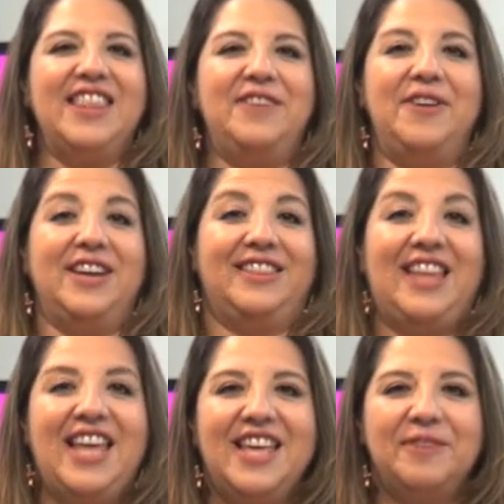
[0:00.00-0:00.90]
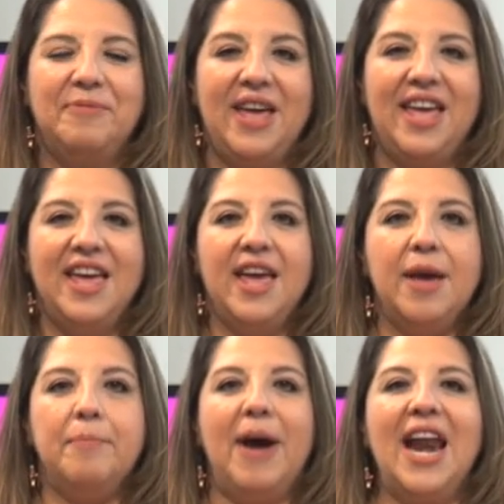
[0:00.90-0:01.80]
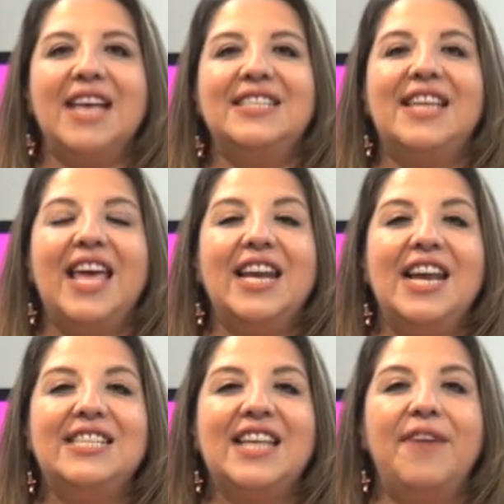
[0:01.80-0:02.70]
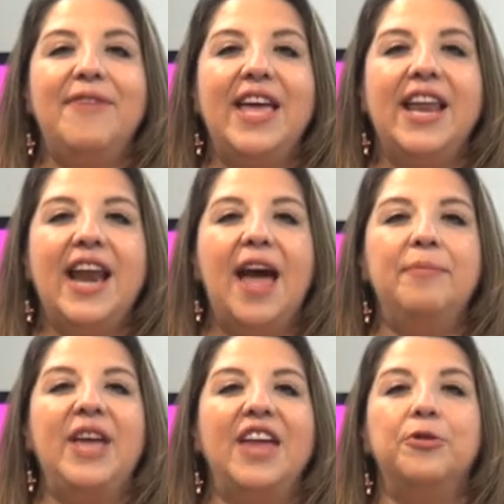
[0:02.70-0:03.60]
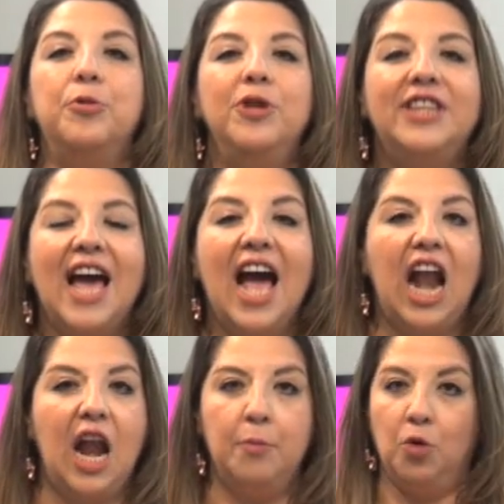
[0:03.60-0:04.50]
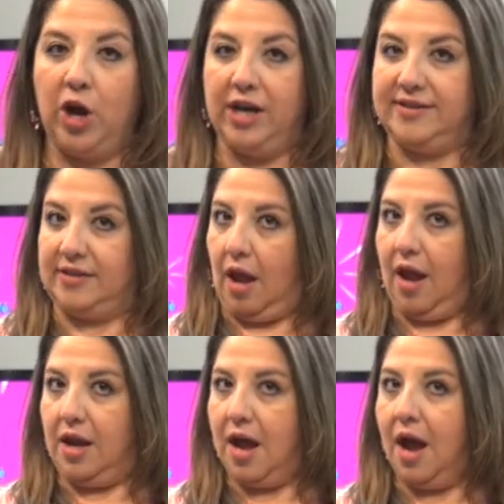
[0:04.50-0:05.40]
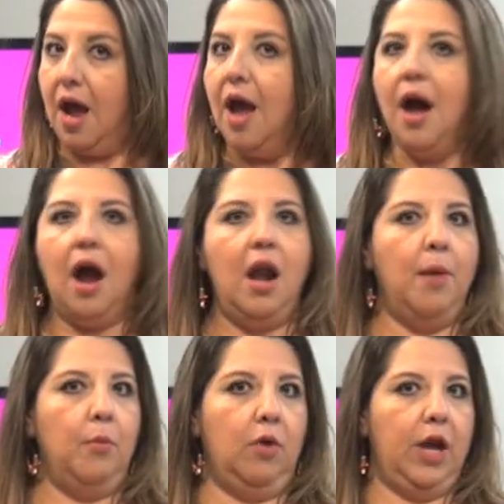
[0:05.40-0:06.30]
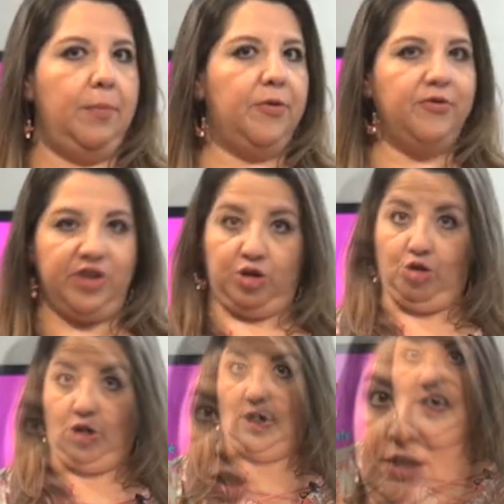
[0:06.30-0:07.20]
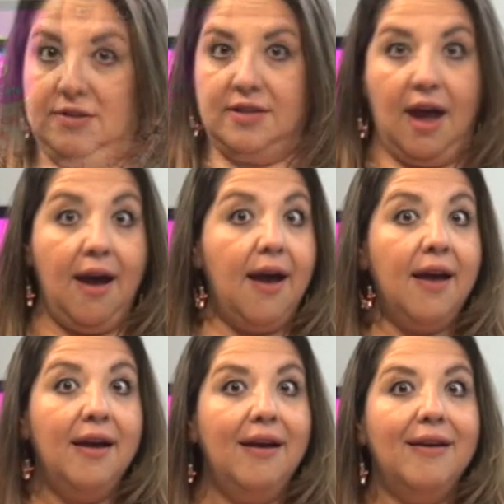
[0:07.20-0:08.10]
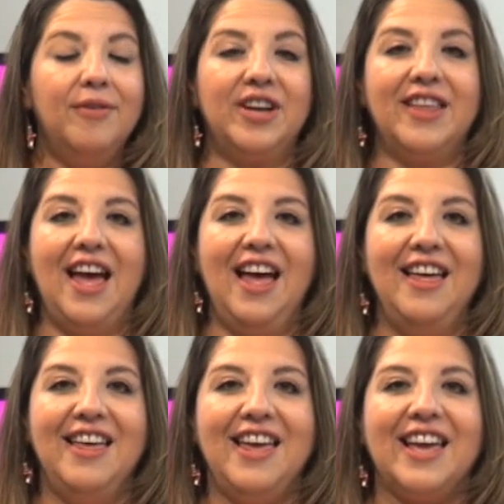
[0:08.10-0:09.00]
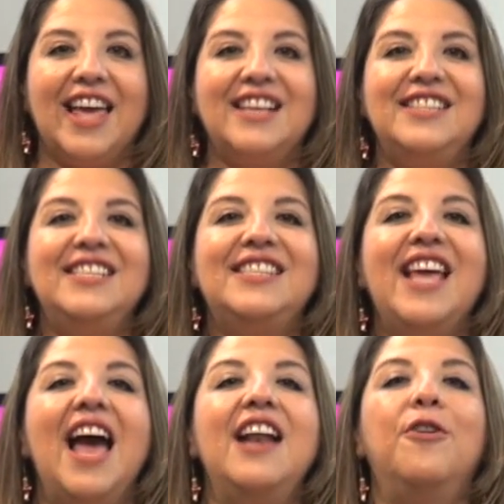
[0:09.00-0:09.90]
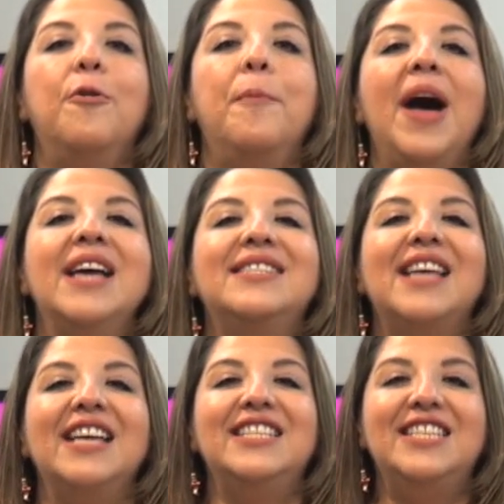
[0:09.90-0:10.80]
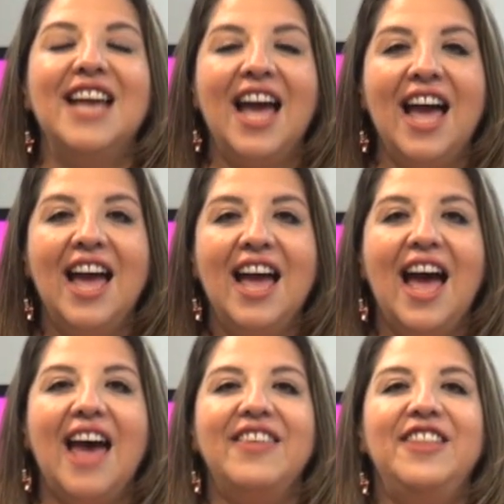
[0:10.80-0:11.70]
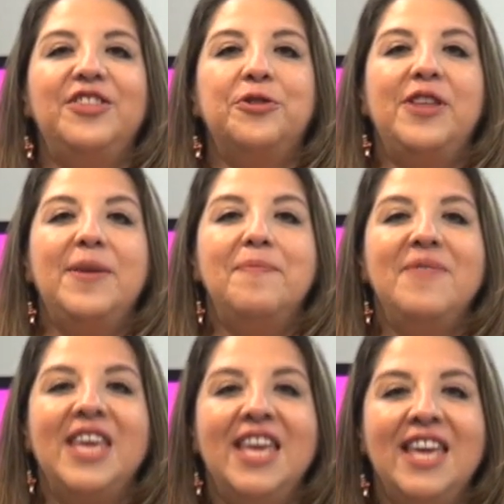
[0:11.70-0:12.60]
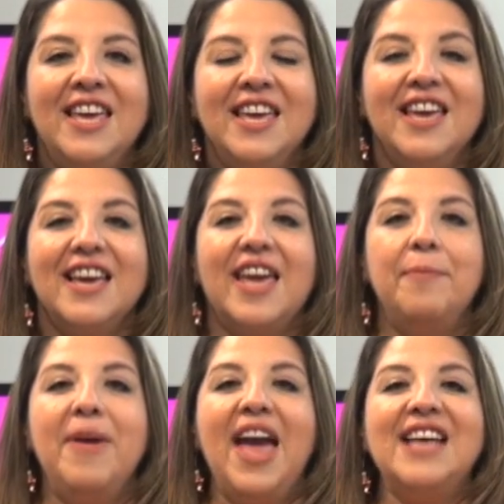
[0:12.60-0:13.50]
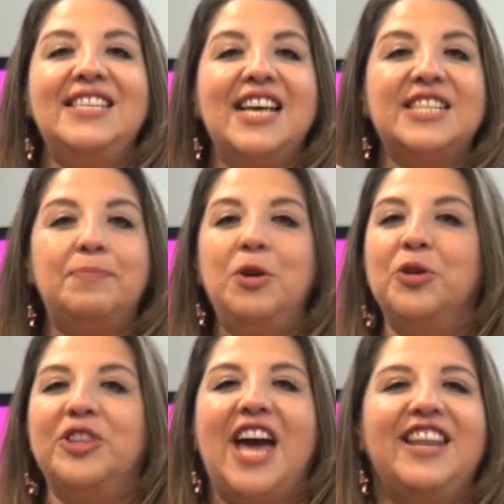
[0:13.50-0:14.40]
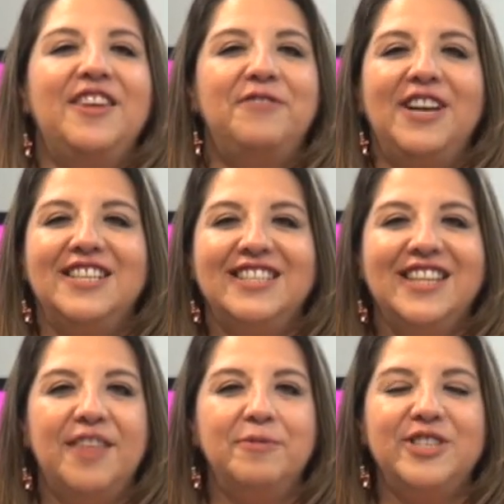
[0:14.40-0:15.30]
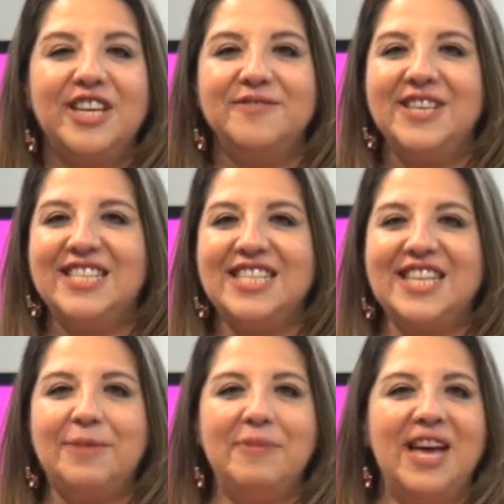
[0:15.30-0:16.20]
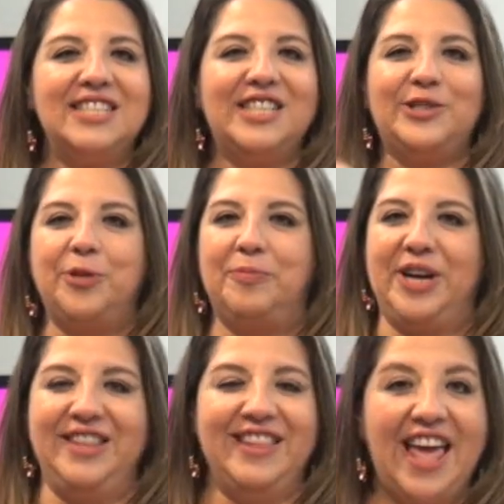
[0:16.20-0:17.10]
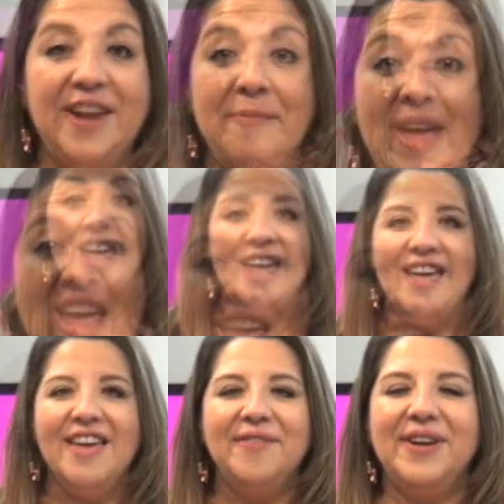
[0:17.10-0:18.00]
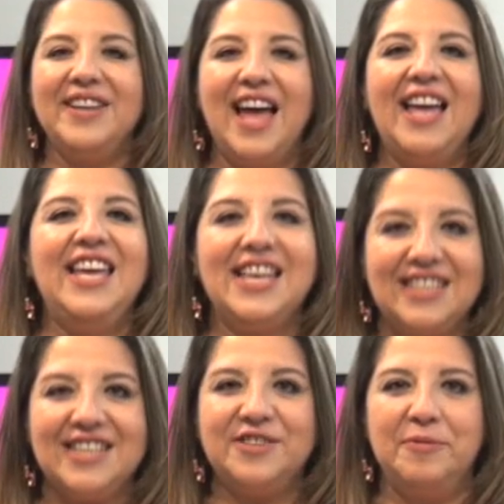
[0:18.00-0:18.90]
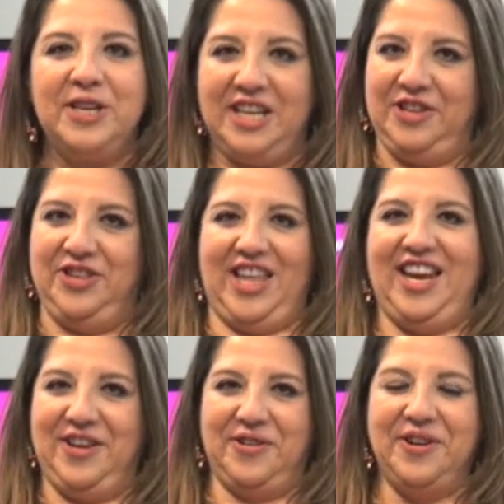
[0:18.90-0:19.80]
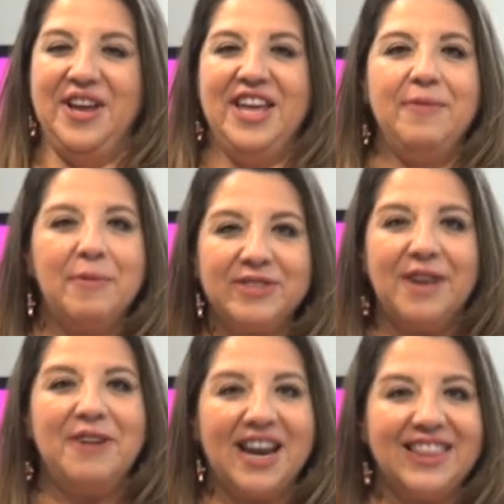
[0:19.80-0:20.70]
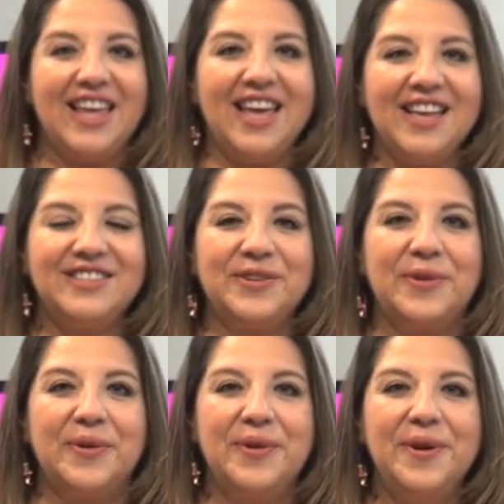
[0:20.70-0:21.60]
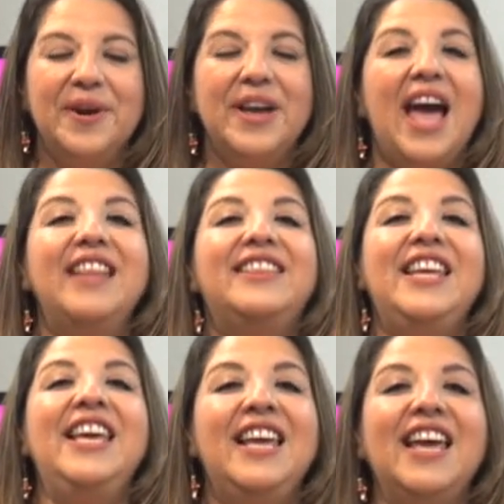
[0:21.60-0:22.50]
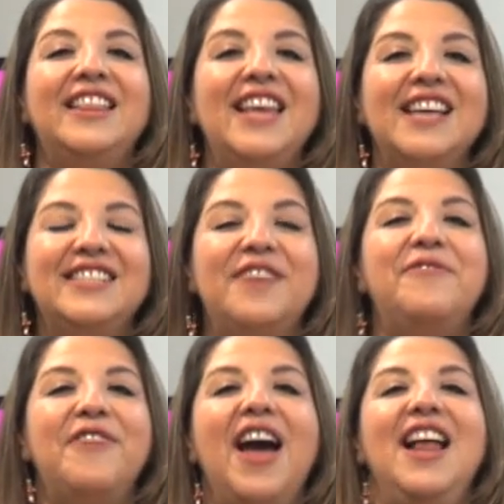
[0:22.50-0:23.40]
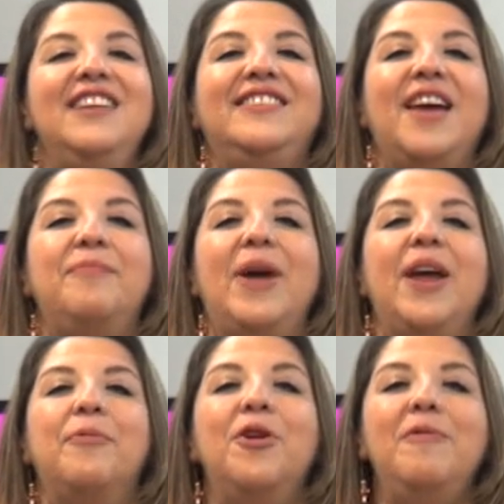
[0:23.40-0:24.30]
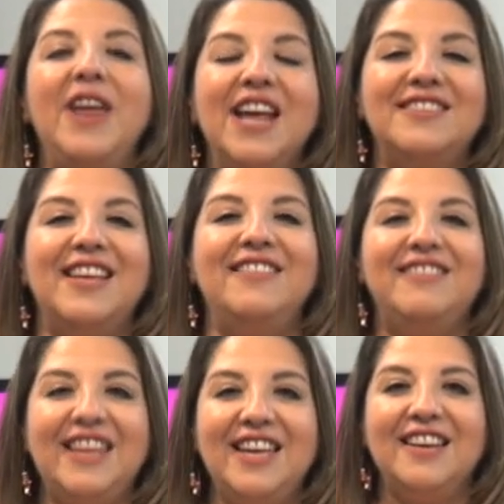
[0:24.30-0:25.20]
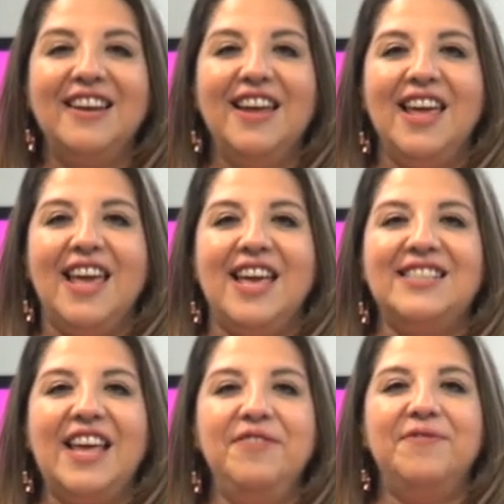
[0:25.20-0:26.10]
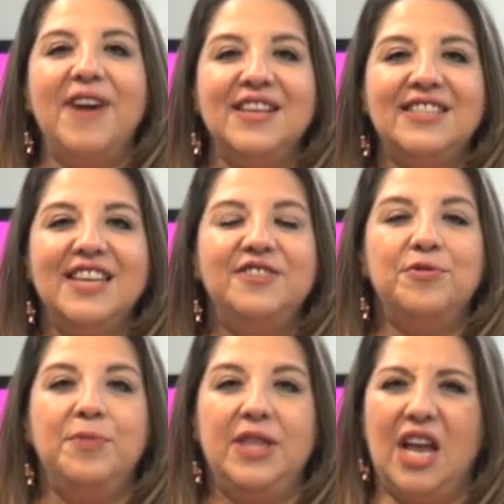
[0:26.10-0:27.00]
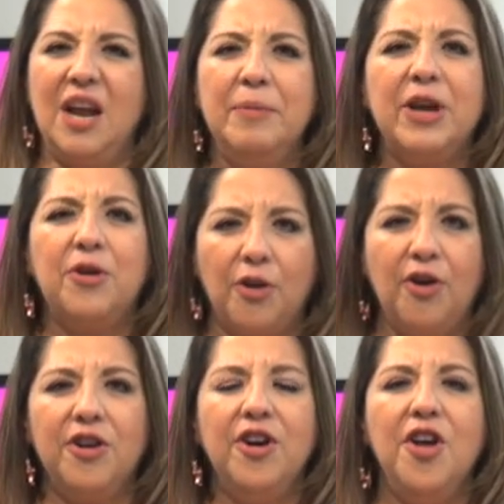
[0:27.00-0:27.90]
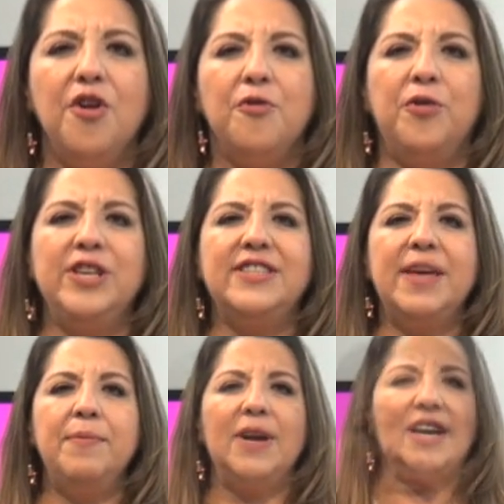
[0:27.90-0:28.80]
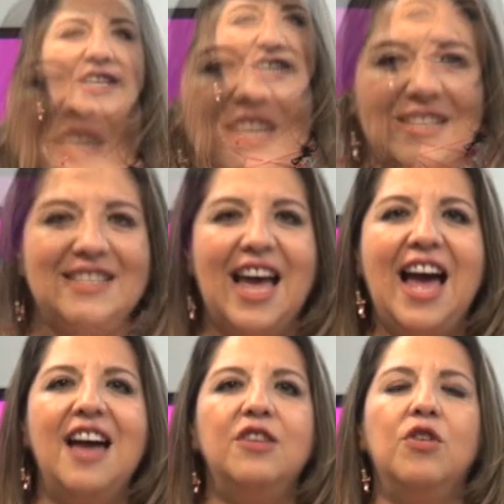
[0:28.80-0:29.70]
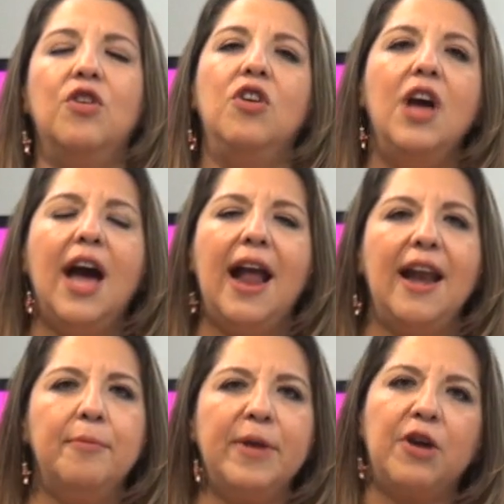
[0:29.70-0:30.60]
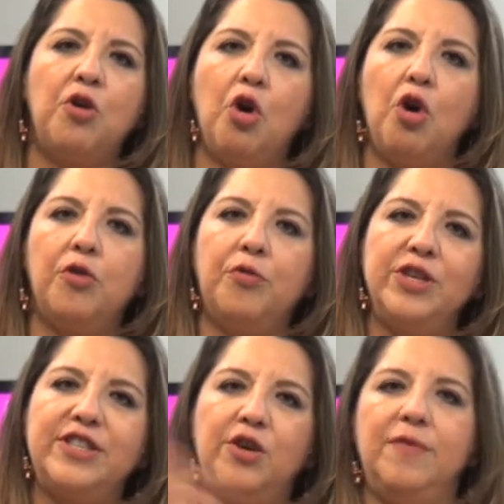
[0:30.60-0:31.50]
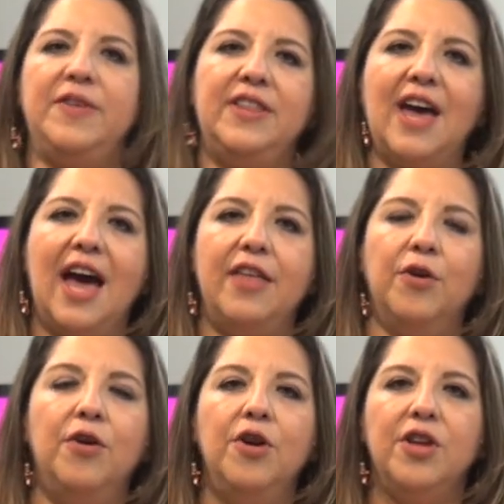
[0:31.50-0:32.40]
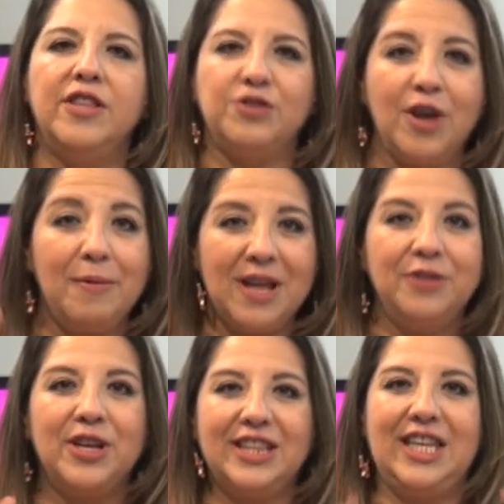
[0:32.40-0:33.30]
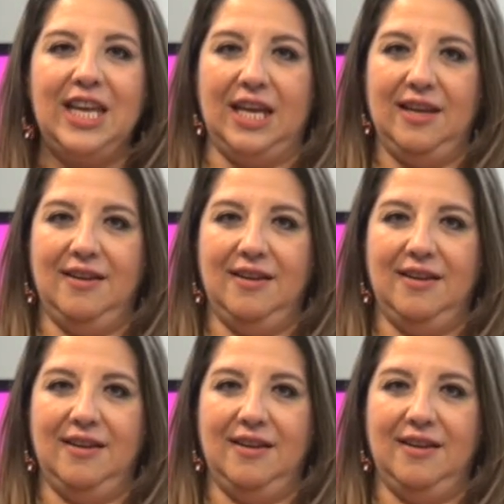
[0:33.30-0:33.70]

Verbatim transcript: divertirme, para hacerle saber a mi adulta, a la mujer seria, a la mujer profesionista, ¿verdad? Que existe algo más allá, adentro de mí, que me hace explotar de felicidad muchas veces, que me hace sorprenderme, ¿verdad? Y es eso mi niño interior. Y vamos a hablar de eso. ¿A ti qué te hace falta para volver a sentir esa infancia en tu vida? A lo mejor fuiste rechazado, a lo mejor fuiste olvidado. Te estoy hablando a ti,